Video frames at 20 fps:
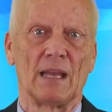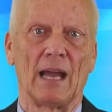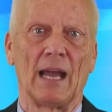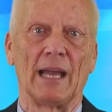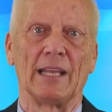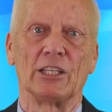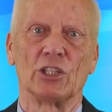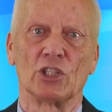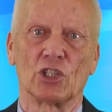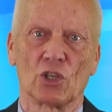
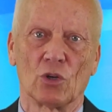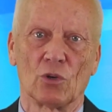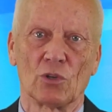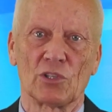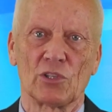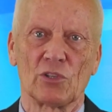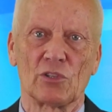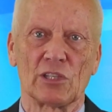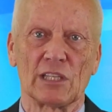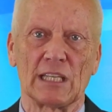eine
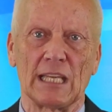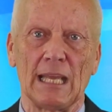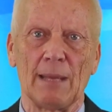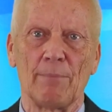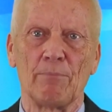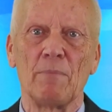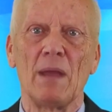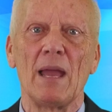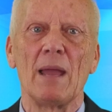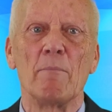Chance zu
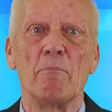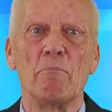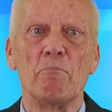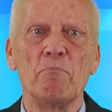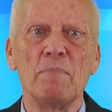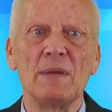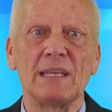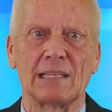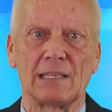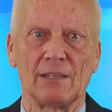geben,
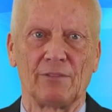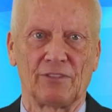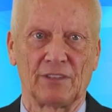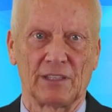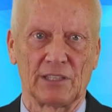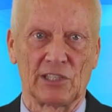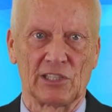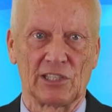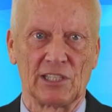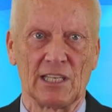
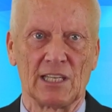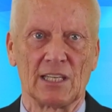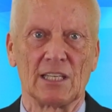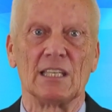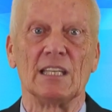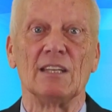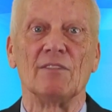mittelfristig